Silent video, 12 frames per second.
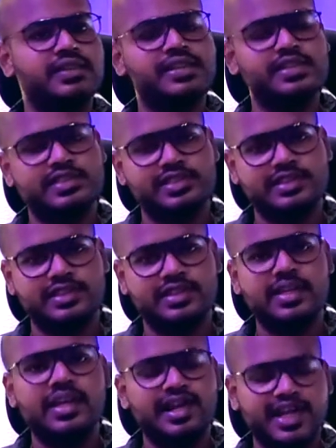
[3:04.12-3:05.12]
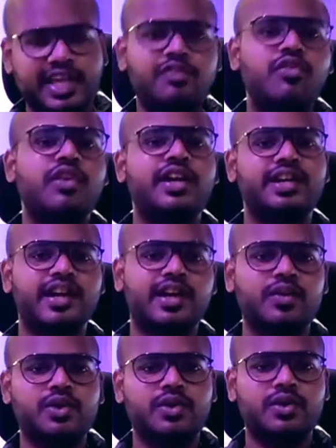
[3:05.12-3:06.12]
அது வந்து லைஃப்
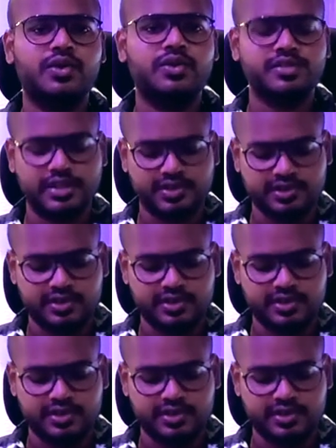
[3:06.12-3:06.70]
ஓரியன்டாகவும் இருக்கட்டும் ஸோ